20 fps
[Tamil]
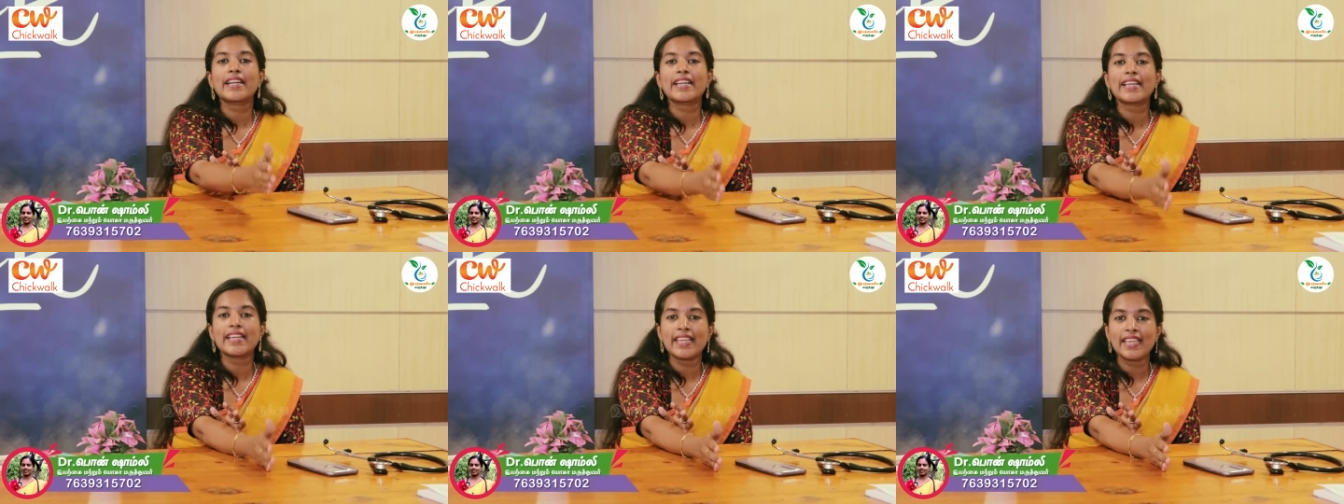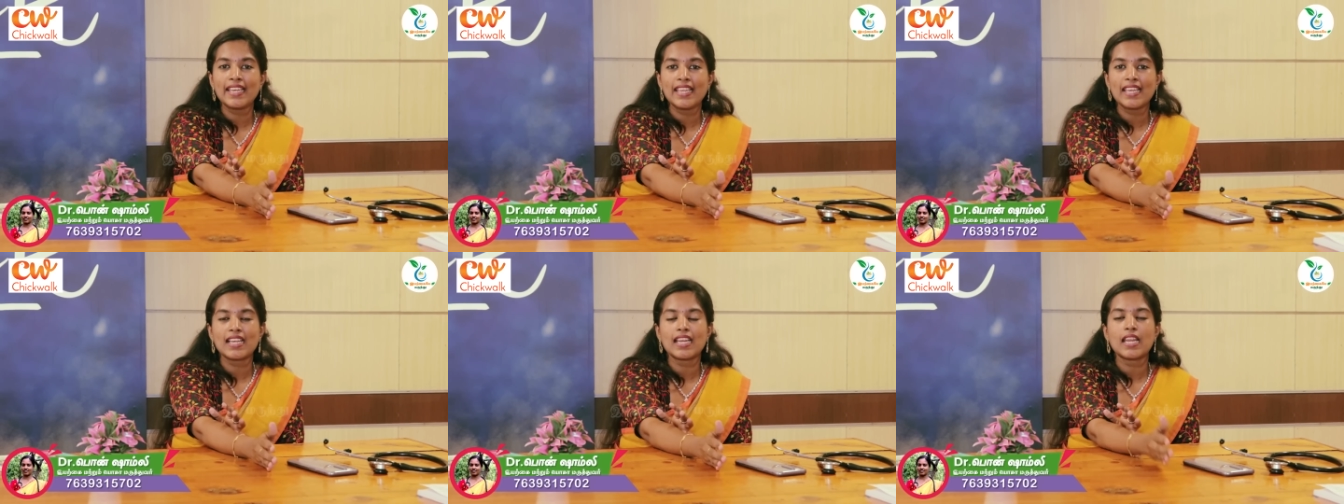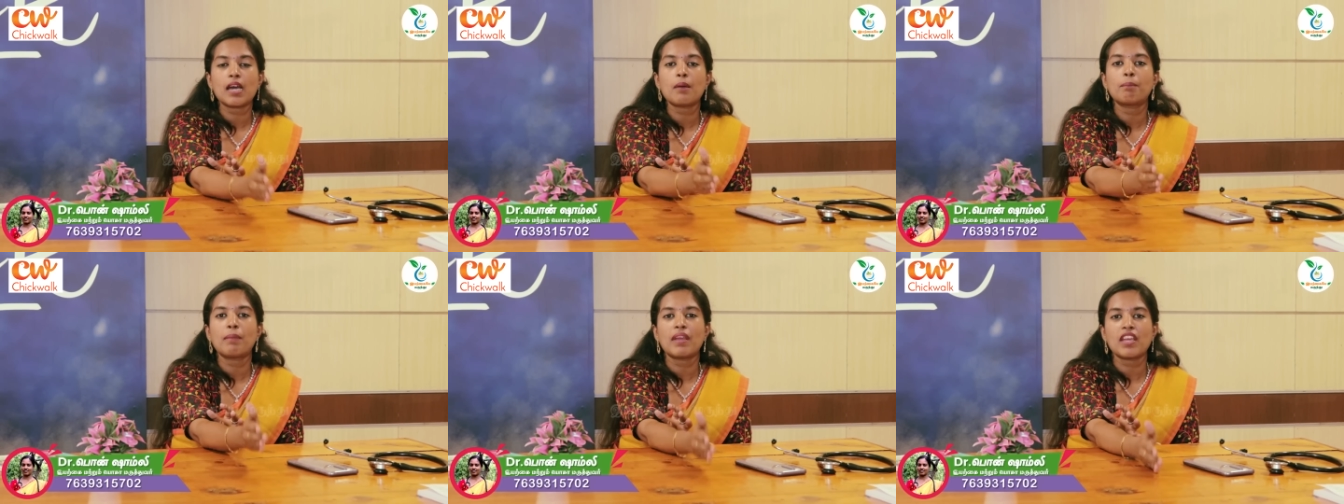
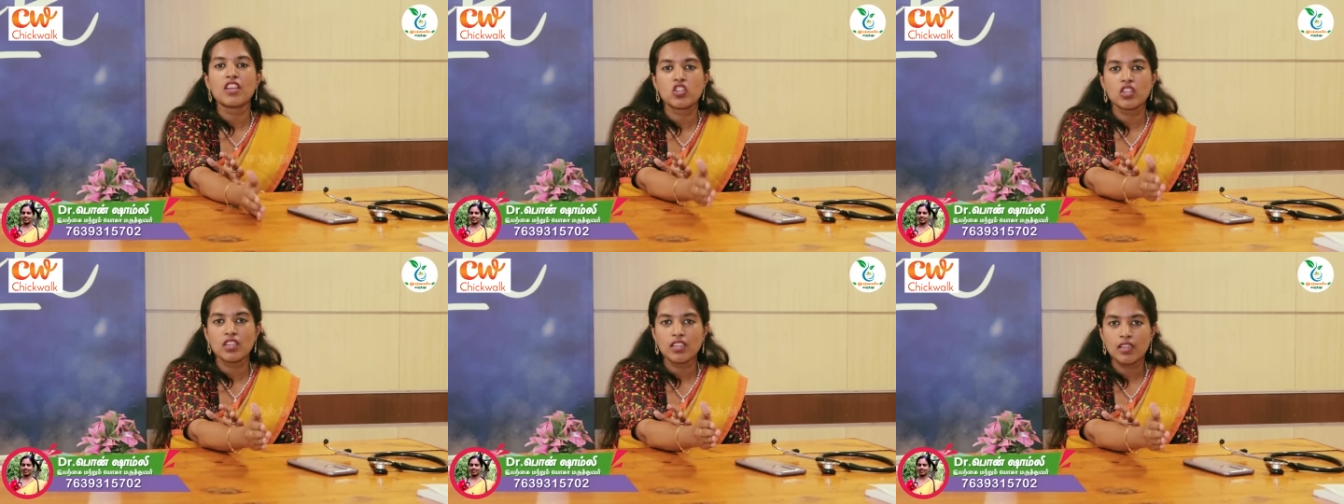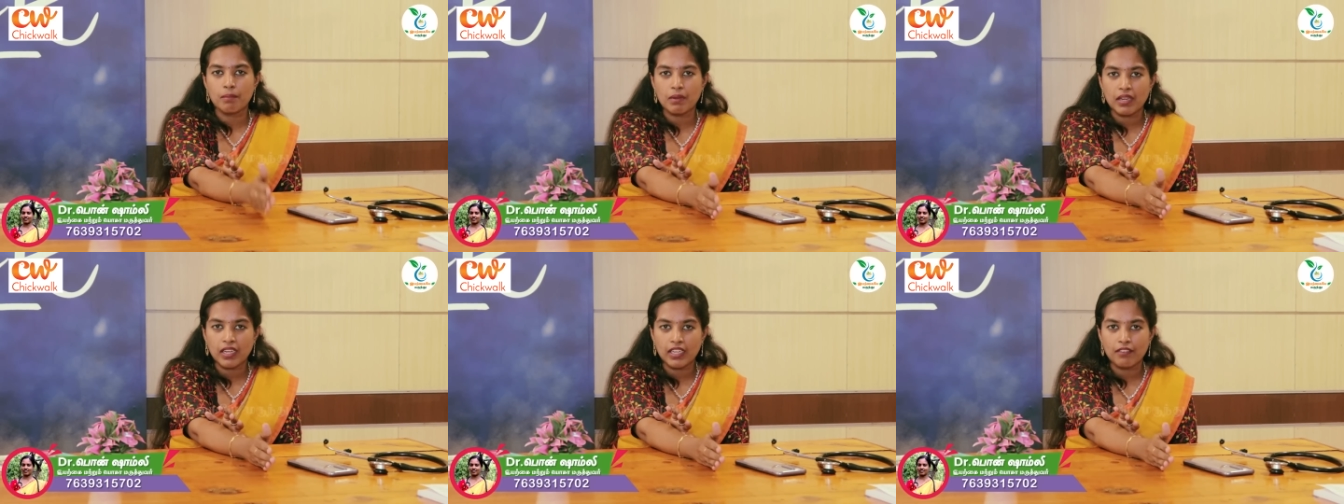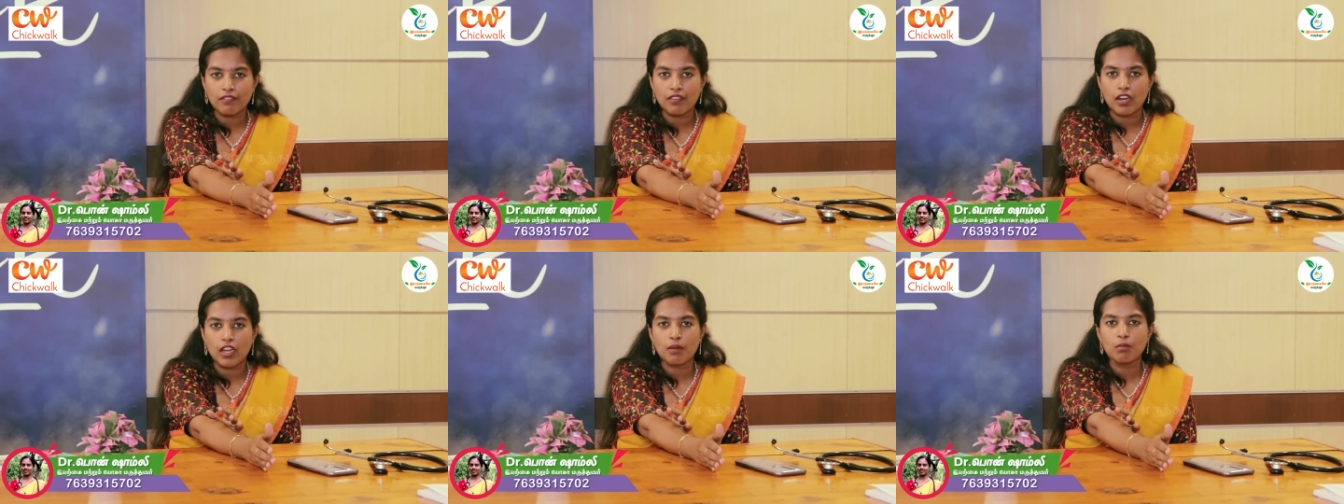கிளினிக்கலாக பேஷண்ட்
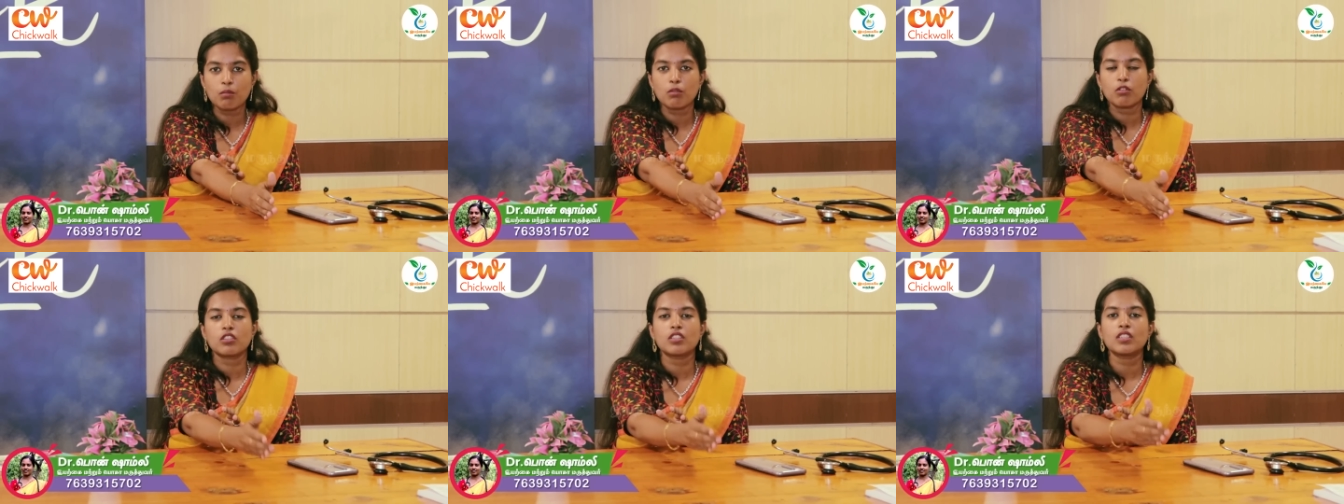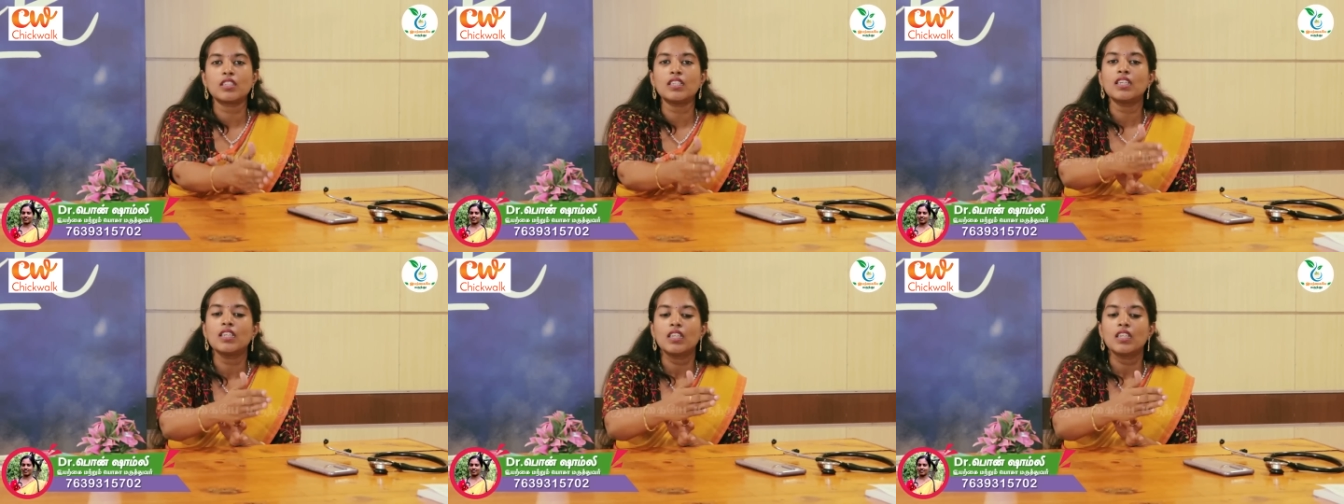நம்மக்கிட்ட வரும்போது